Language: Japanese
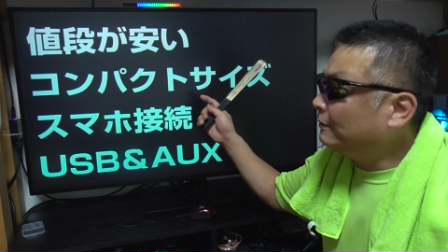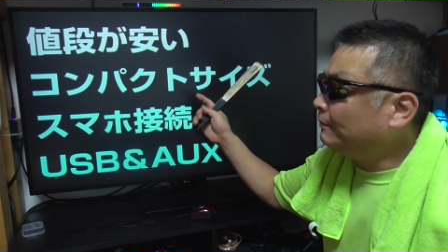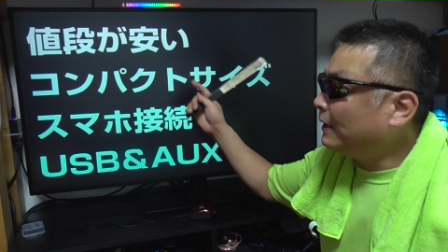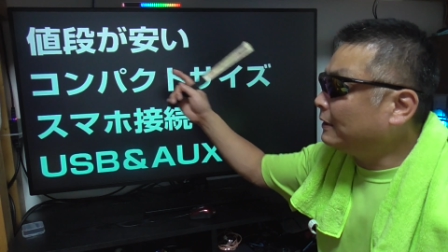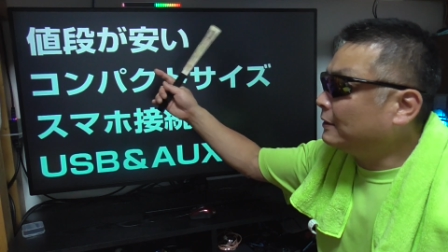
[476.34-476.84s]

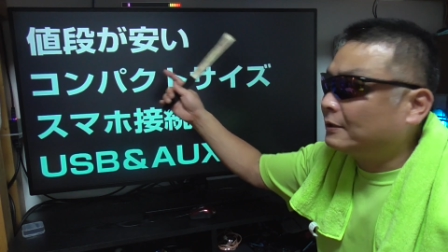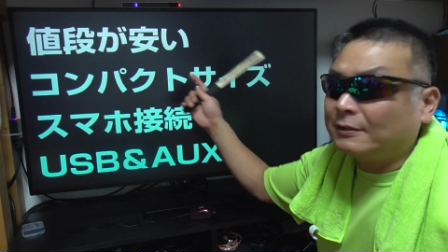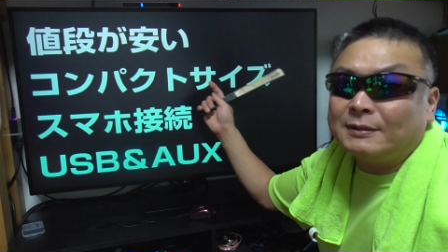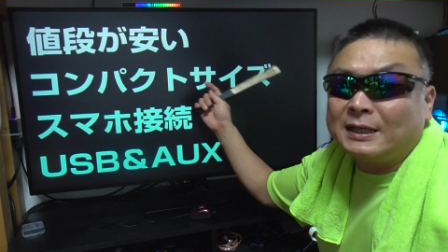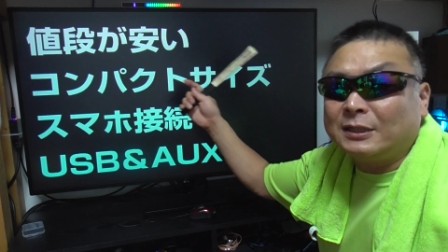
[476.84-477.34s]
まあ、
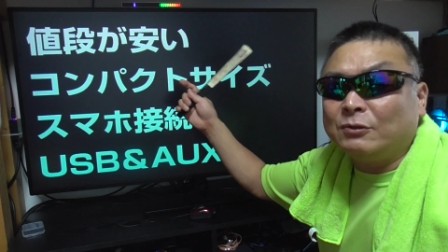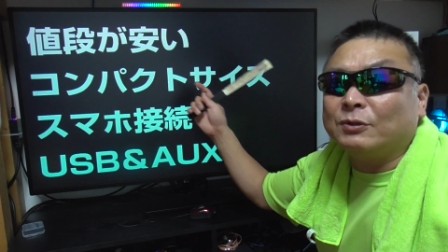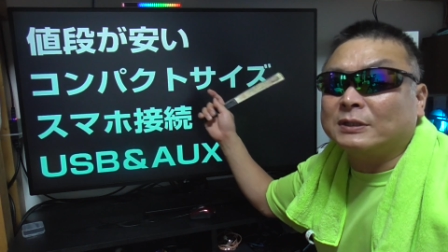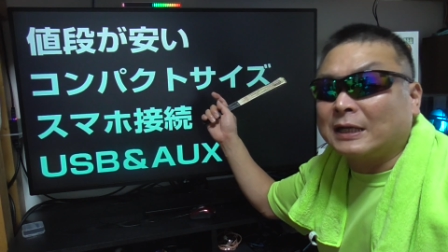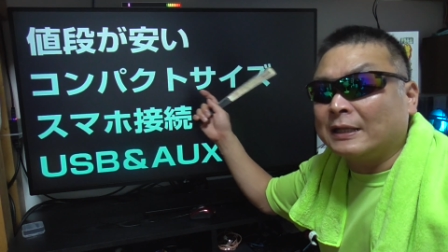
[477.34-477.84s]
必要な機
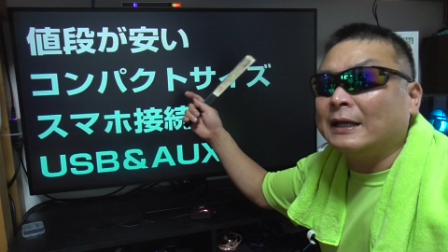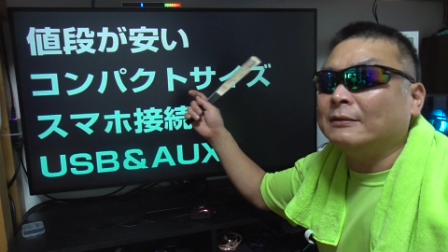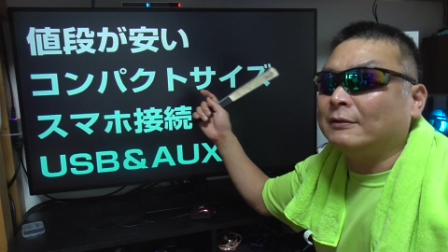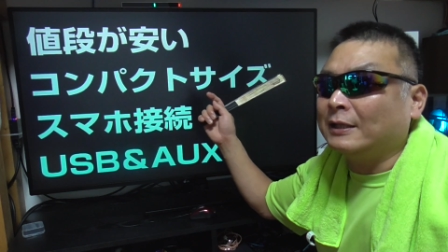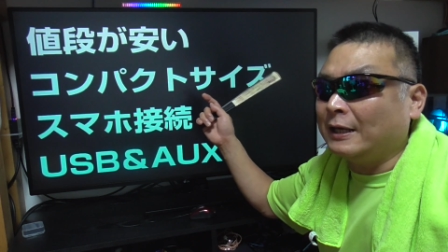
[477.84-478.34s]
能しかな
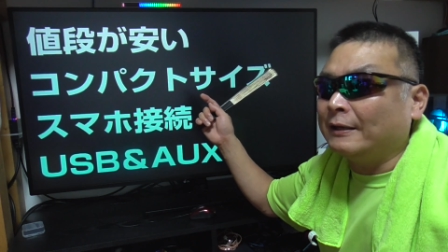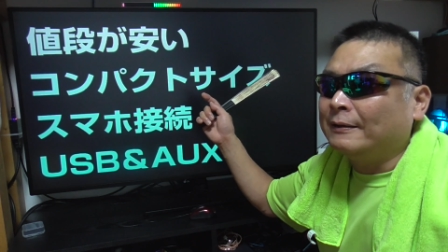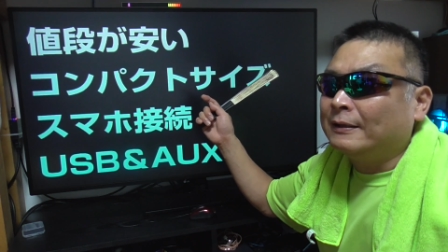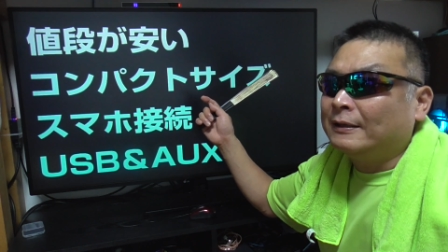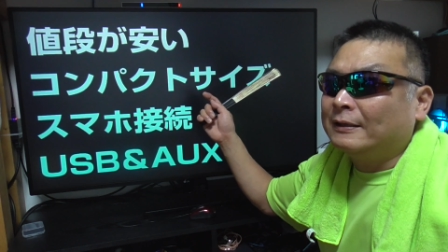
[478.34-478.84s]
いので、
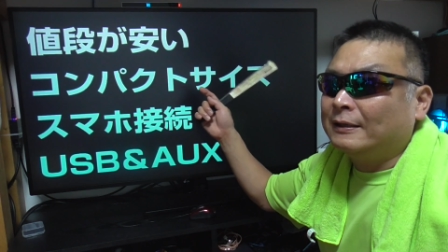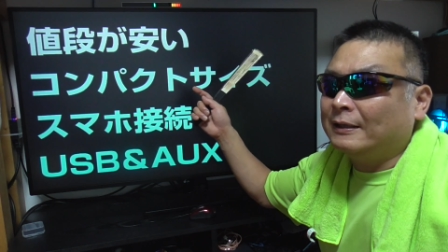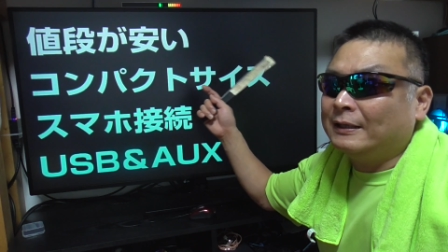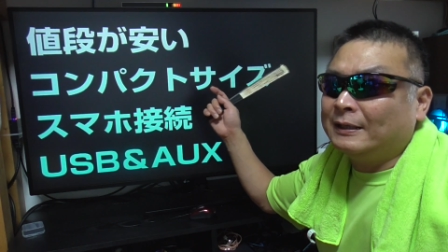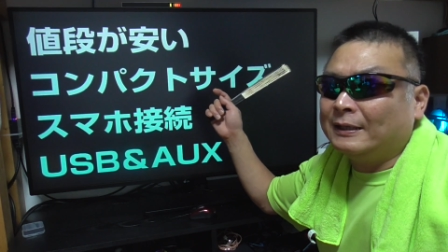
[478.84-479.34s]

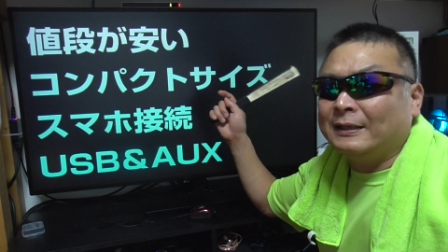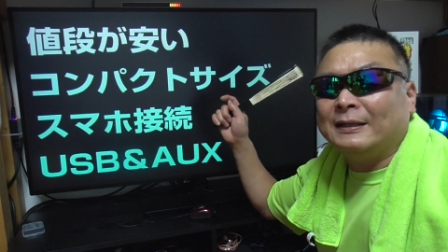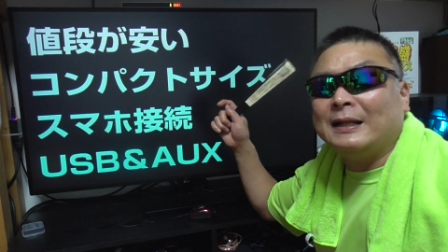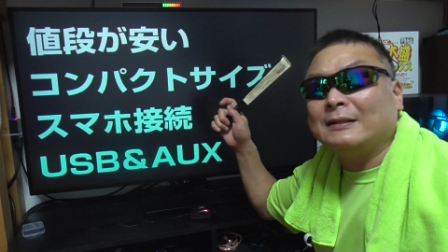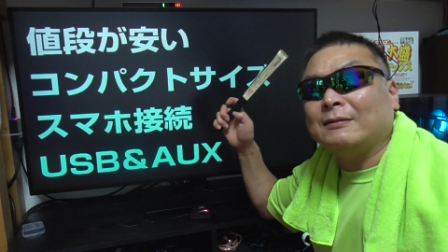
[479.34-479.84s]

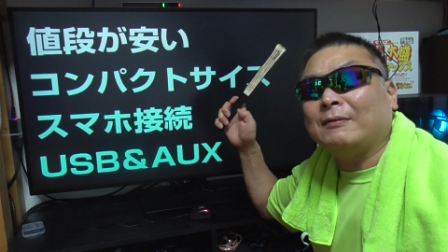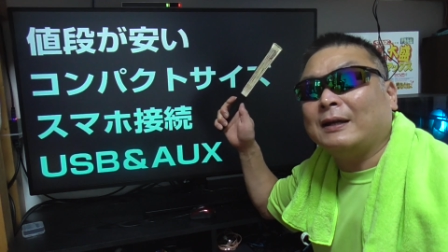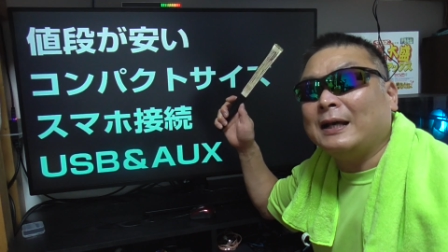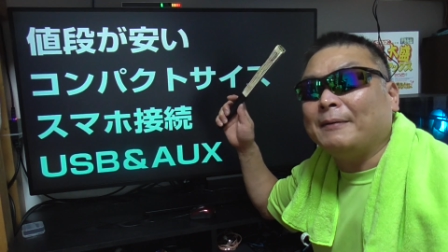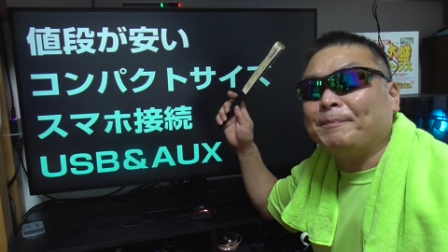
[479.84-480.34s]
えー、なんていうの
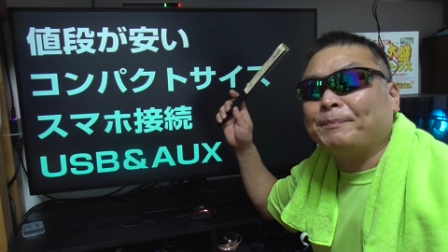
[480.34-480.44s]
かな、